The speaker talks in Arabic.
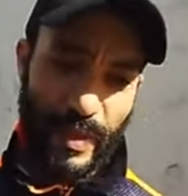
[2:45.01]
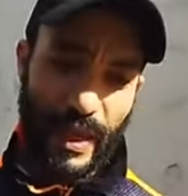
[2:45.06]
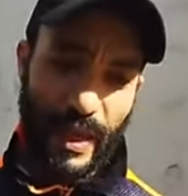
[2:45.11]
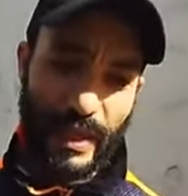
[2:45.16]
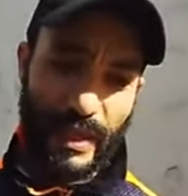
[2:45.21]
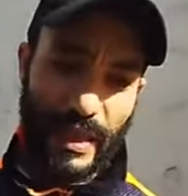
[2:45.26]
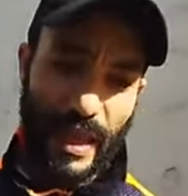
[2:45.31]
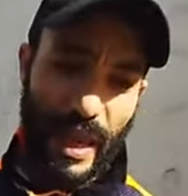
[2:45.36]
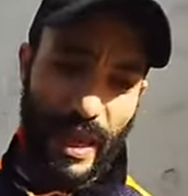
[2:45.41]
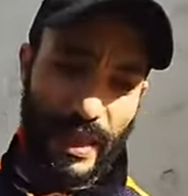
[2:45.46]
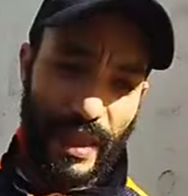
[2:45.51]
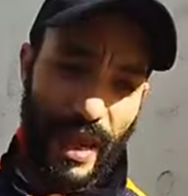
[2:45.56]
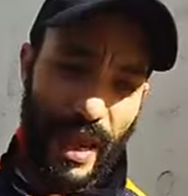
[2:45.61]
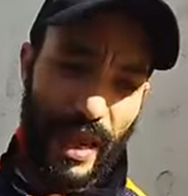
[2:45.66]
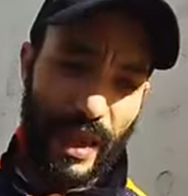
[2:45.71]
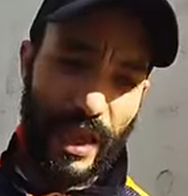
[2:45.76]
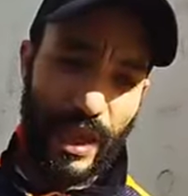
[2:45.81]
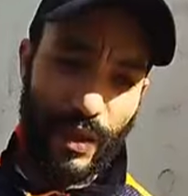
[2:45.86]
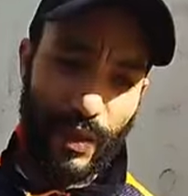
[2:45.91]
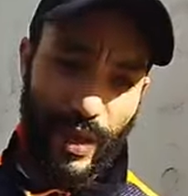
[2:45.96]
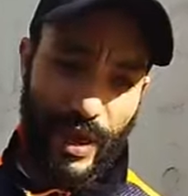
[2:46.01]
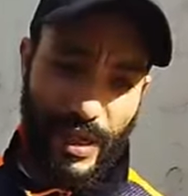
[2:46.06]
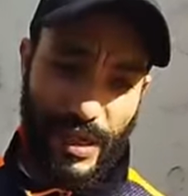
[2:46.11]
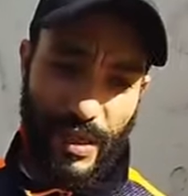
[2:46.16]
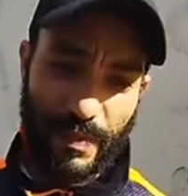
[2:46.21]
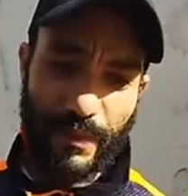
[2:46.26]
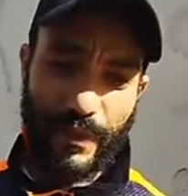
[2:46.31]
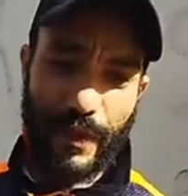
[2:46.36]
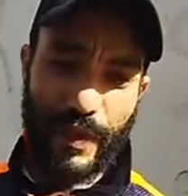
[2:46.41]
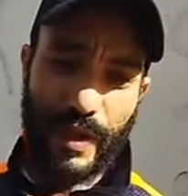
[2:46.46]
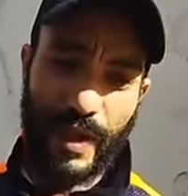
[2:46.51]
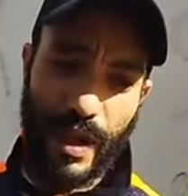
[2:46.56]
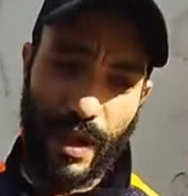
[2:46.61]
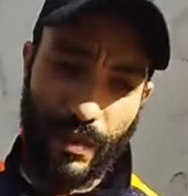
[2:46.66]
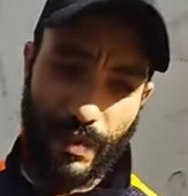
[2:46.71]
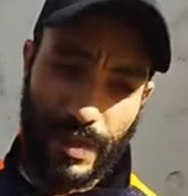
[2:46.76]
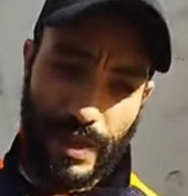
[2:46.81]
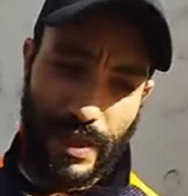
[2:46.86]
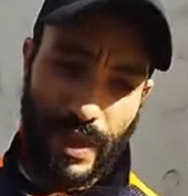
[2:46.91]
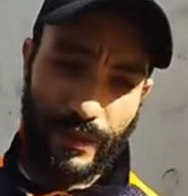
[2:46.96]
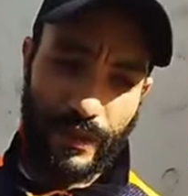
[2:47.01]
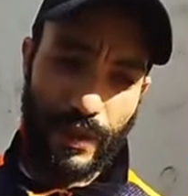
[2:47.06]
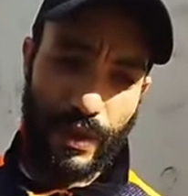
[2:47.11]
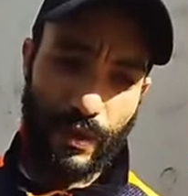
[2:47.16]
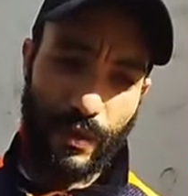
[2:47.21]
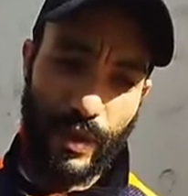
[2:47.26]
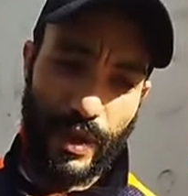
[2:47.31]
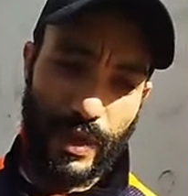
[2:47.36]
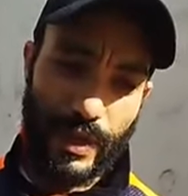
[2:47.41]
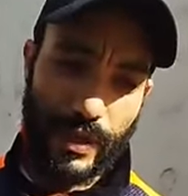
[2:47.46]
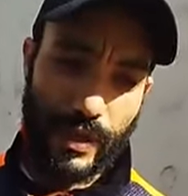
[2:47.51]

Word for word: ديال الدار ديالي وكيسب فيا وبزاف د الحوايج